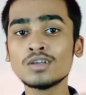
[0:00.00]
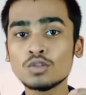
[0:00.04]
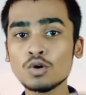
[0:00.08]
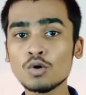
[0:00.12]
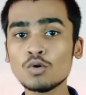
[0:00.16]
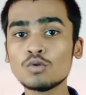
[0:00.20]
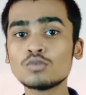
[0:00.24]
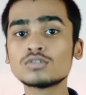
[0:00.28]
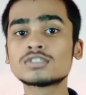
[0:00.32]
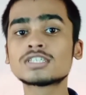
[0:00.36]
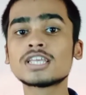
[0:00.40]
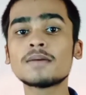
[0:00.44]

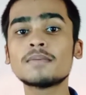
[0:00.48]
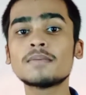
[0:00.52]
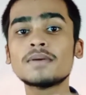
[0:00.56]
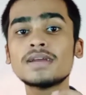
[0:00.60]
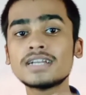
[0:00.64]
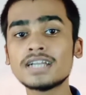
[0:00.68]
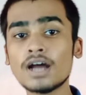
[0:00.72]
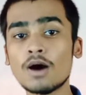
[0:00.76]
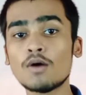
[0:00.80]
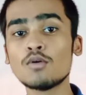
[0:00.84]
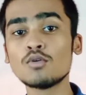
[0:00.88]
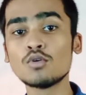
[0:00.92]
तो उसे
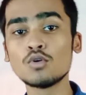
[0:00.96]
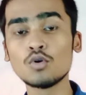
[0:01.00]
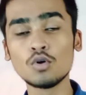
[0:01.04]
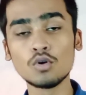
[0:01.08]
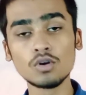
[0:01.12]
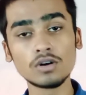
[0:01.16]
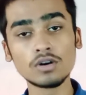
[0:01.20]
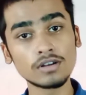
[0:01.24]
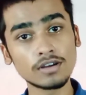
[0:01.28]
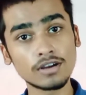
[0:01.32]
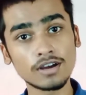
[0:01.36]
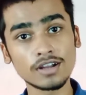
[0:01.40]
भी
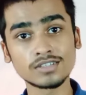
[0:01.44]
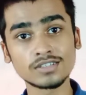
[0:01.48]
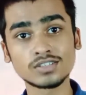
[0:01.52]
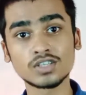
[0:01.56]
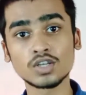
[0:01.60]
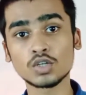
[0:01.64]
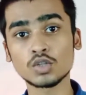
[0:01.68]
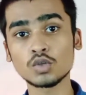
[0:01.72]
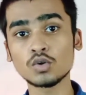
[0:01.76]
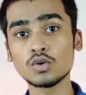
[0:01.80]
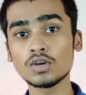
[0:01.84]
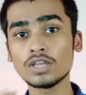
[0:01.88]
डाउनलोड कर
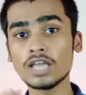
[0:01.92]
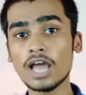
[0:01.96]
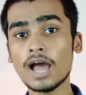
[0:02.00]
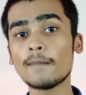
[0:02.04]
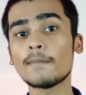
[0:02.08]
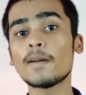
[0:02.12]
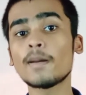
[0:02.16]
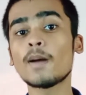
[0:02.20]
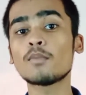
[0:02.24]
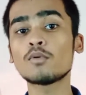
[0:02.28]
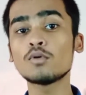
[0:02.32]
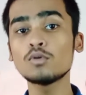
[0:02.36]
सकते हो
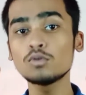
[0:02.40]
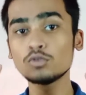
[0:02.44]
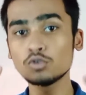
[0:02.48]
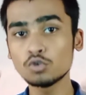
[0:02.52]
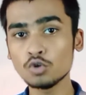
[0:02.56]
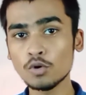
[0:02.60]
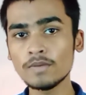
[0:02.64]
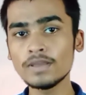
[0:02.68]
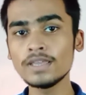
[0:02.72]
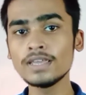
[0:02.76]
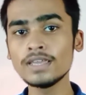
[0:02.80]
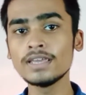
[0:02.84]
यहाँ पे आपको
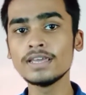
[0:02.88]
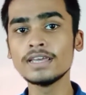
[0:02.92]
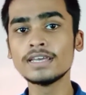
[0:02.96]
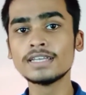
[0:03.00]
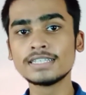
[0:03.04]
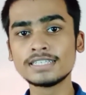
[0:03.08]
जो भी